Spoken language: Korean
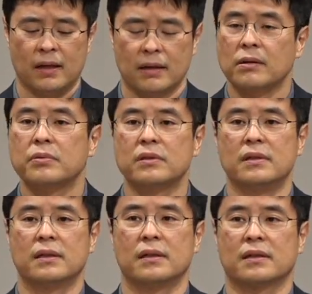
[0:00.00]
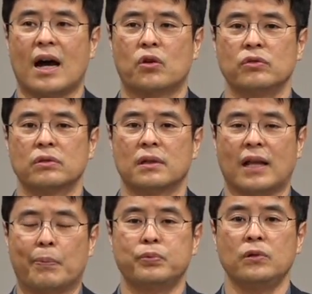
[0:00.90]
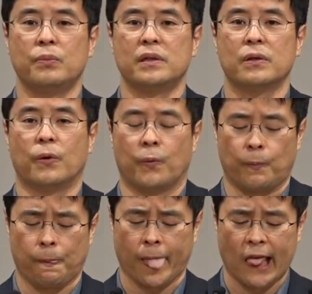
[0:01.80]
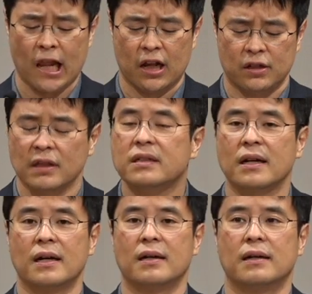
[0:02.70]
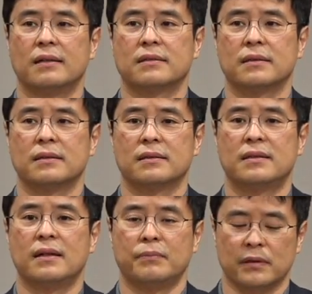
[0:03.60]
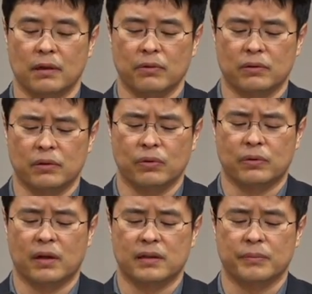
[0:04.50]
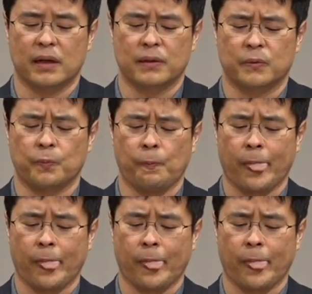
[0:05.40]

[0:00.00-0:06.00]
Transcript: 여러분 가론 유다 나쁜 놈이죠. 근데 제가 지난번 설교 때도 그랬지만은